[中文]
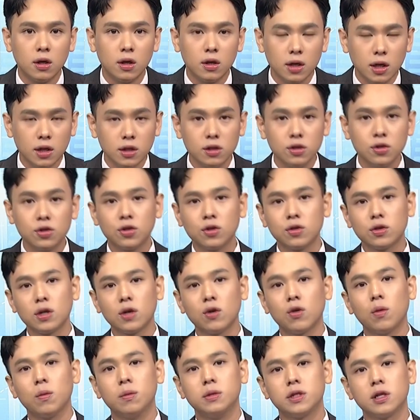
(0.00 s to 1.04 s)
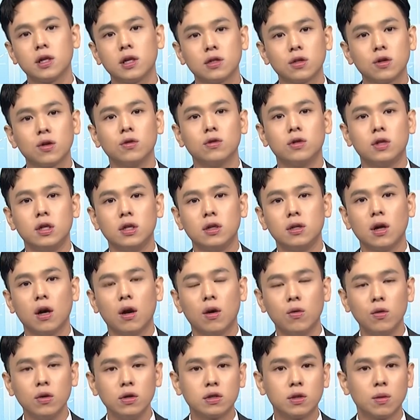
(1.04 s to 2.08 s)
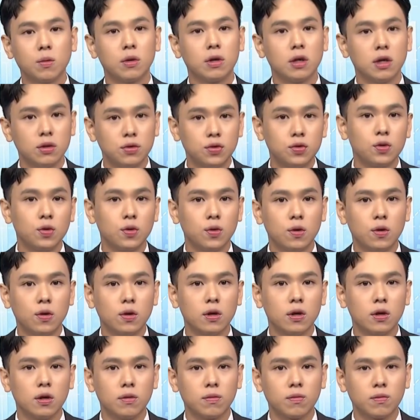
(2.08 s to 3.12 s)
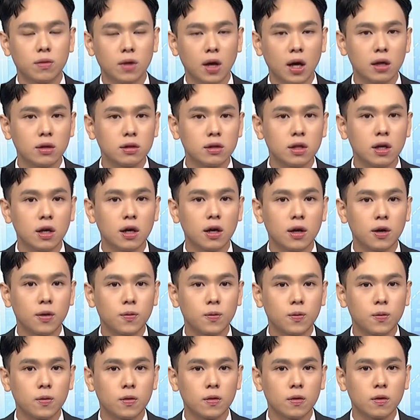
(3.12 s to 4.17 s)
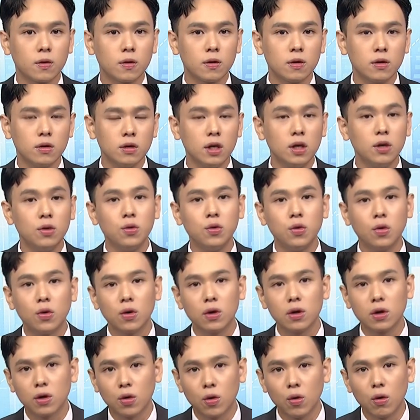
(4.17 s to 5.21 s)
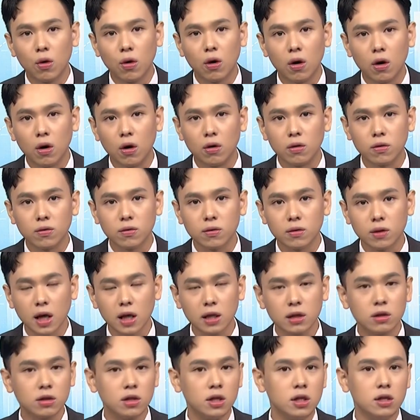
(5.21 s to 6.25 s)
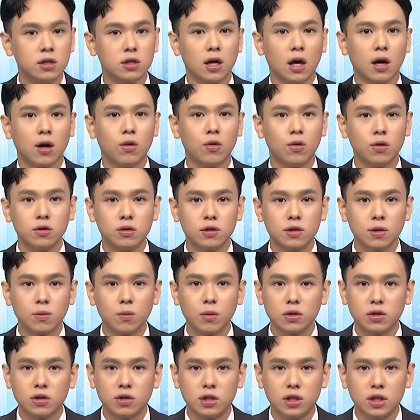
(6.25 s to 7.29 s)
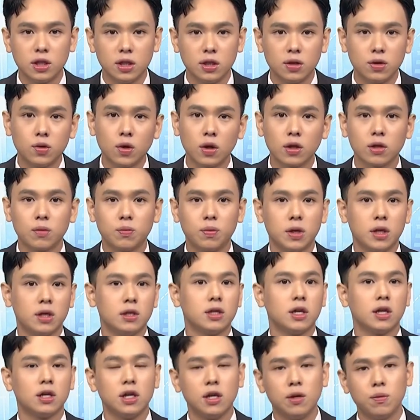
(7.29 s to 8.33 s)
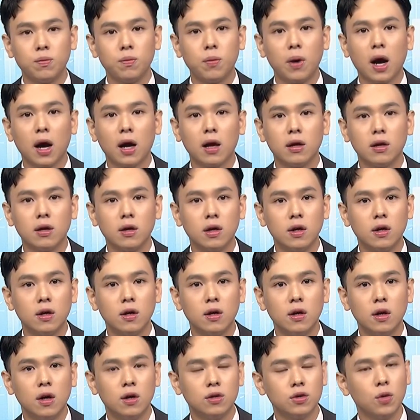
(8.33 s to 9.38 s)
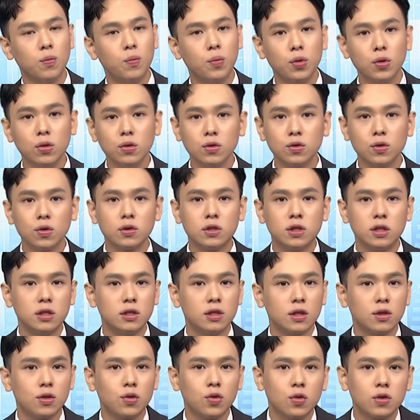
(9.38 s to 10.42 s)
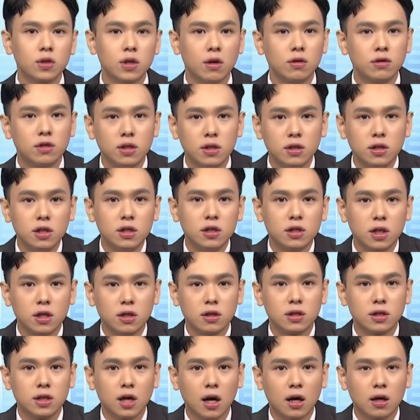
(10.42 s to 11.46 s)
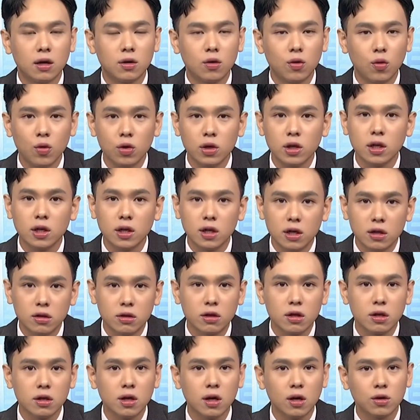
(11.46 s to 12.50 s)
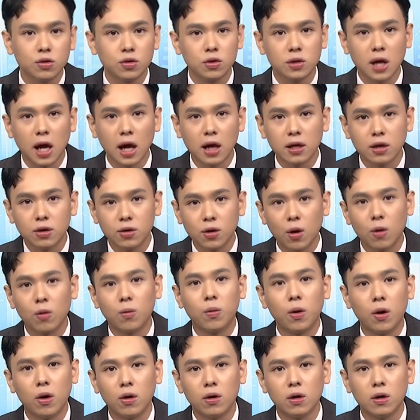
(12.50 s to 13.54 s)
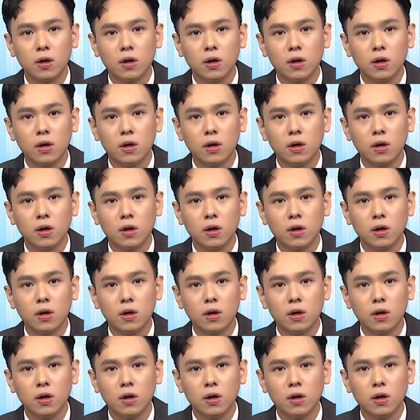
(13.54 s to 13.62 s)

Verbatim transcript: 但是，就像我们上周有提到，为什么联准会他在利率会议过后，他的立场会这么极端的偏向鹰派？说不论说牺牲多少经济成长，我也一定要去压抑通膨。